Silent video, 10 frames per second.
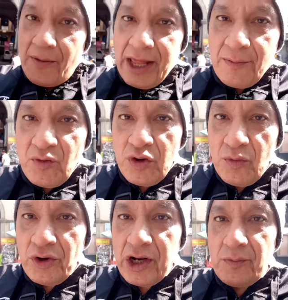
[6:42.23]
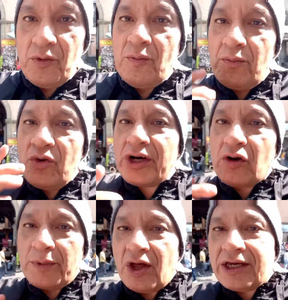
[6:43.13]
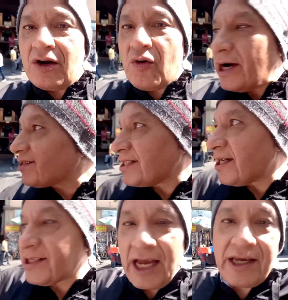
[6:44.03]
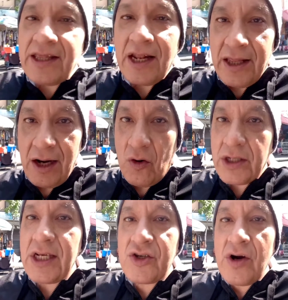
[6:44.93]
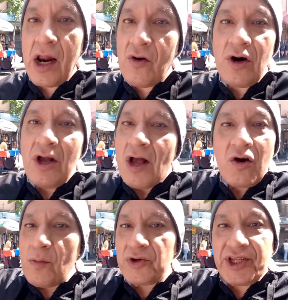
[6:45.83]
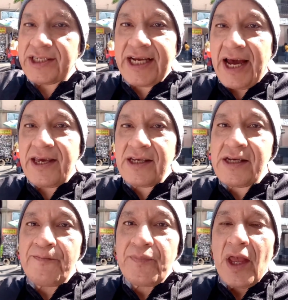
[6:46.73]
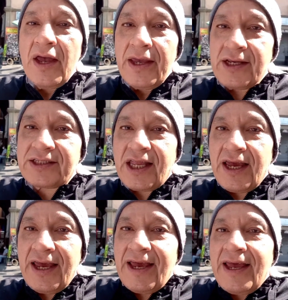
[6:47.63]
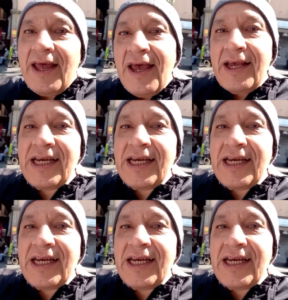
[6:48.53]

Amigos, y pues la verdad está muy ricos. Y pues vénganse a dar una vuelta por acá. La verdad está muy cerca de aquí del Zócalo. A